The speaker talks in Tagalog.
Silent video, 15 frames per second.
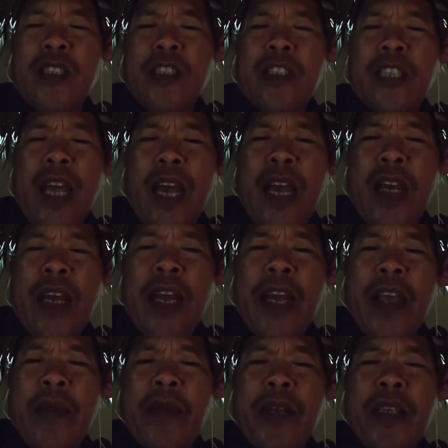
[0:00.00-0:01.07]

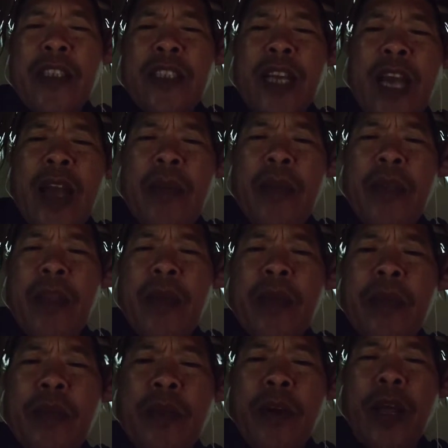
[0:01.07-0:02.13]
Sana'y masabi
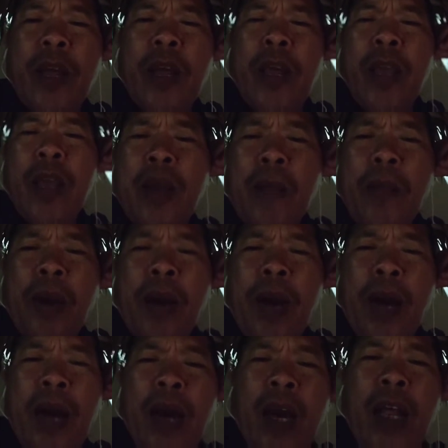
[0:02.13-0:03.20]
mo na
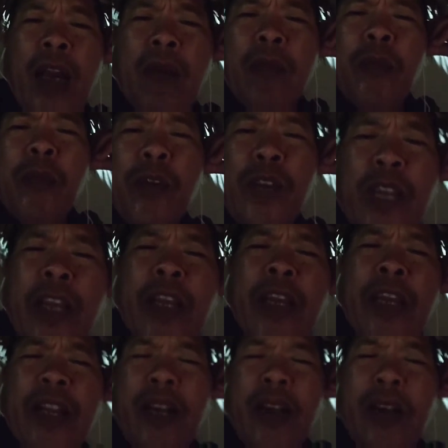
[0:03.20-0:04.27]
mahal mo
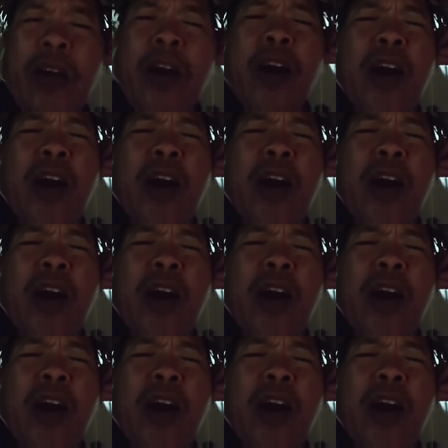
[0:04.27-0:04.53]
rin ako